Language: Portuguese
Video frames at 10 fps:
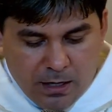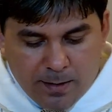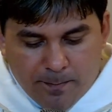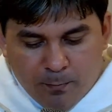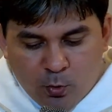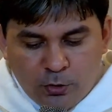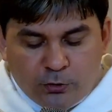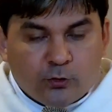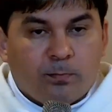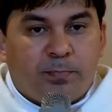
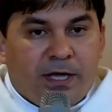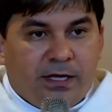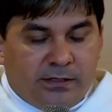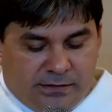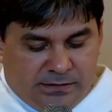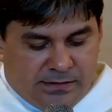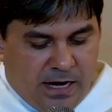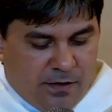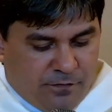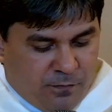Muito bem,
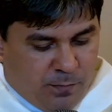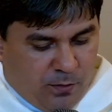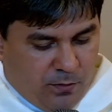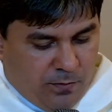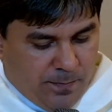servo bom,